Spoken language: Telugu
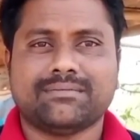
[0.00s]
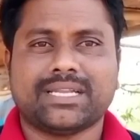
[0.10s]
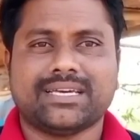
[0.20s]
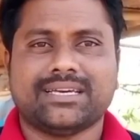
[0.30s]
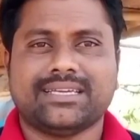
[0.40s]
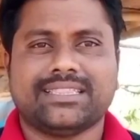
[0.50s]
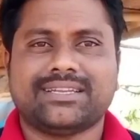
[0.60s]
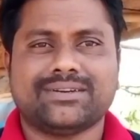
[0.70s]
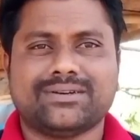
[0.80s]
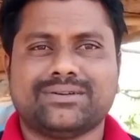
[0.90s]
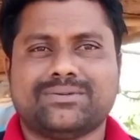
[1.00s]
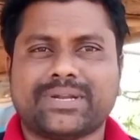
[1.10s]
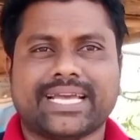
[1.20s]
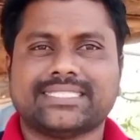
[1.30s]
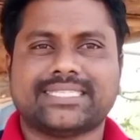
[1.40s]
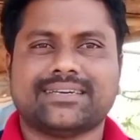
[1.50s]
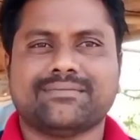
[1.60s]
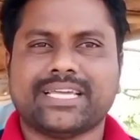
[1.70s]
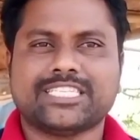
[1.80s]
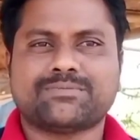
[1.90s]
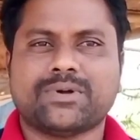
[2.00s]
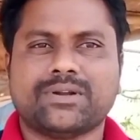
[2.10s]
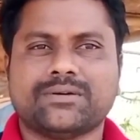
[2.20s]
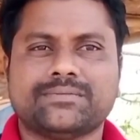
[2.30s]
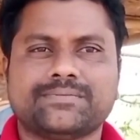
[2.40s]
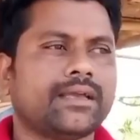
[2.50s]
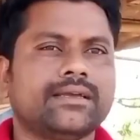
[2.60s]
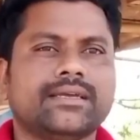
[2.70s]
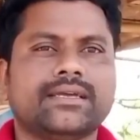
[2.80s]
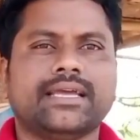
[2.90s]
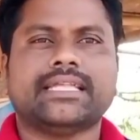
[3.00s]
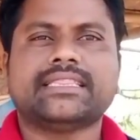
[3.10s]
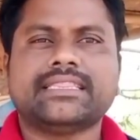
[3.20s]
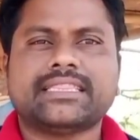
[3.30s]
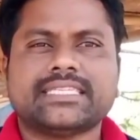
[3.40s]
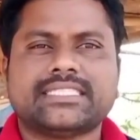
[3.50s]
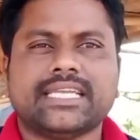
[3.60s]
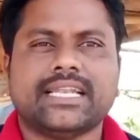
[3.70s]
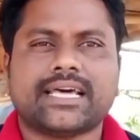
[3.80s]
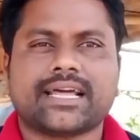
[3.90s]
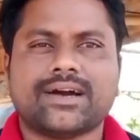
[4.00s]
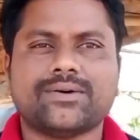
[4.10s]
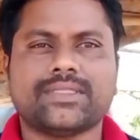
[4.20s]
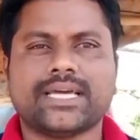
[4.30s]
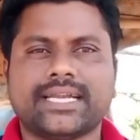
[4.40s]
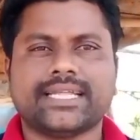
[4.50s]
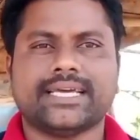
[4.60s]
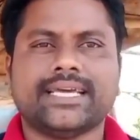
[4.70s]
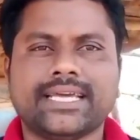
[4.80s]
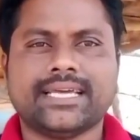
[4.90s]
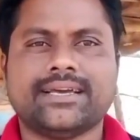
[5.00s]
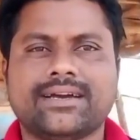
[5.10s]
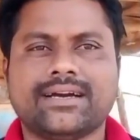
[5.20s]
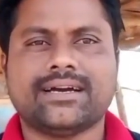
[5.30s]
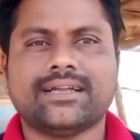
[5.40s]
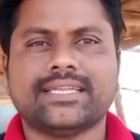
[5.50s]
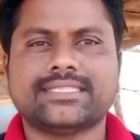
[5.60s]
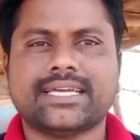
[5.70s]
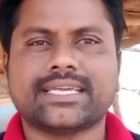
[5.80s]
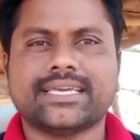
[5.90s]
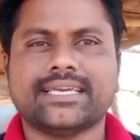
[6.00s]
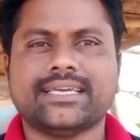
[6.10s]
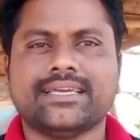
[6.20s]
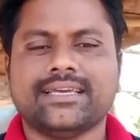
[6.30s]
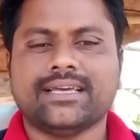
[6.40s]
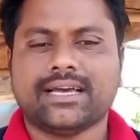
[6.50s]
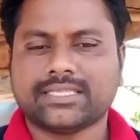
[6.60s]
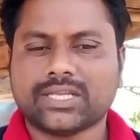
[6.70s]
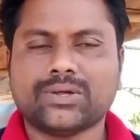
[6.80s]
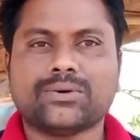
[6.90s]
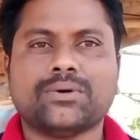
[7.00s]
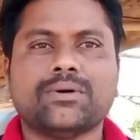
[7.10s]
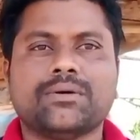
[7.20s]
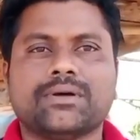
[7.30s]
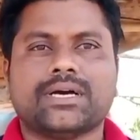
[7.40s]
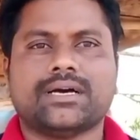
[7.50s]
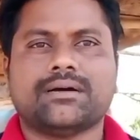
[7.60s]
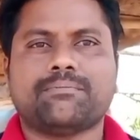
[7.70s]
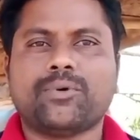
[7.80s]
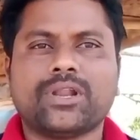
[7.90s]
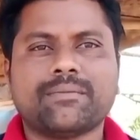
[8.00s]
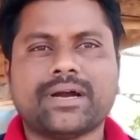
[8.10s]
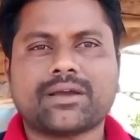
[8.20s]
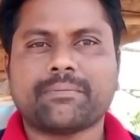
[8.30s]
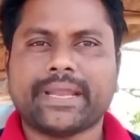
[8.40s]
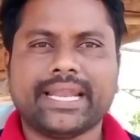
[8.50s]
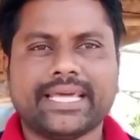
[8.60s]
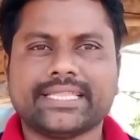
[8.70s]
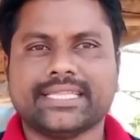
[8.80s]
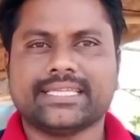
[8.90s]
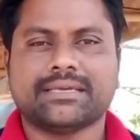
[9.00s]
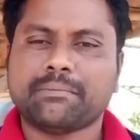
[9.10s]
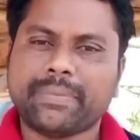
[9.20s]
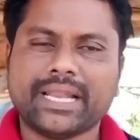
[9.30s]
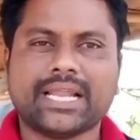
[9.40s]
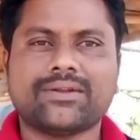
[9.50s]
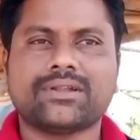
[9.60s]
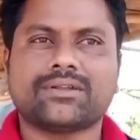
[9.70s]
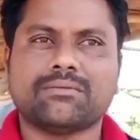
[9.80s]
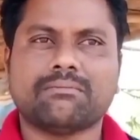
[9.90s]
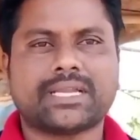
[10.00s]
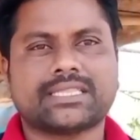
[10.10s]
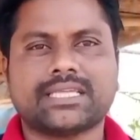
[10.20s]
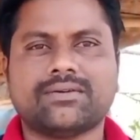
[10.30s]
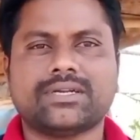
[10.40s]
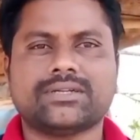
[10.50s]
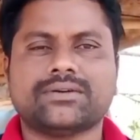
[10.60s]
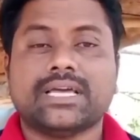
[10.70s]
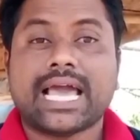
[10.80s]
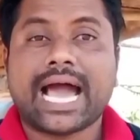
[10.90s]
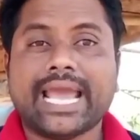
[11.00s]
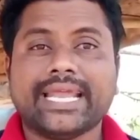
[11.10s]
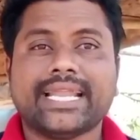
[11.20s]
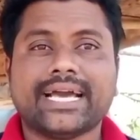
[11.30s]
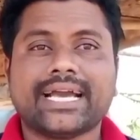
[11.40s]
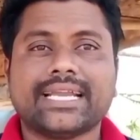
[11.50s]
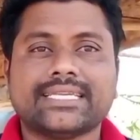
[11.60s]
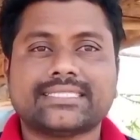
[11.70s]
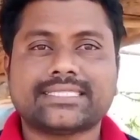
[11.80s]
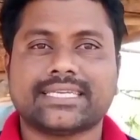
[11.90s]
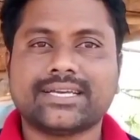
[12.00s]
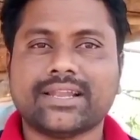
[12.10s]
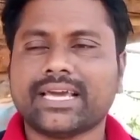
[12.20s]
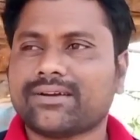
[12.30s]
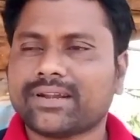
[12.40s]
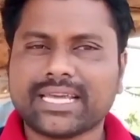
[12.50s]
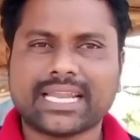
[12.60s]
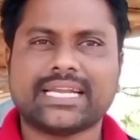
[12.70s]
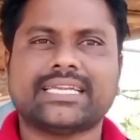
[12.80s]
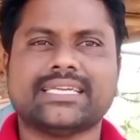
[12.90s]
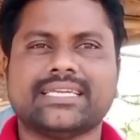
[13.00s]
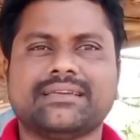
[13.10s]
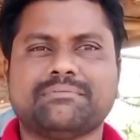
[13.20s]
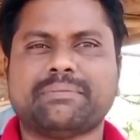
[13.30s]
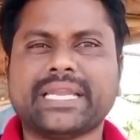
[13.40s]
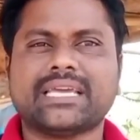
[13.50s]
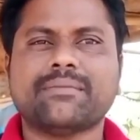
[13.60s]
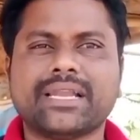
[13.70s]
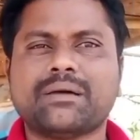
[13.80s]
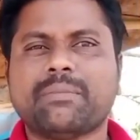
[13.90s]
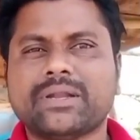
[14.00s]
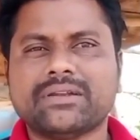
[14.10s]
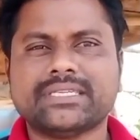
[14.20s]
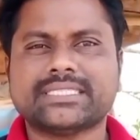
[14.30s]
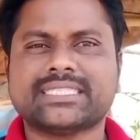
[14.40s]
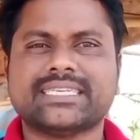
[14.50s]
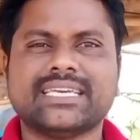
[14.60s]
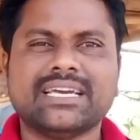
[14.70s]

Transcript: మన ఇద్దరు ఉడాయించడం లేచిపోవడం ఎంత చిల్లరగా ఉందంటే నిజానికి అసలు పూర్ణిమాకు పెళ్ళయింది పిల్లలు ఉన్నారు భర్త ఉన్నాడు అయినా కానీ సిగ్గు లేకుండా ఇలాంటి పనికి మాలిన పనులు చేసి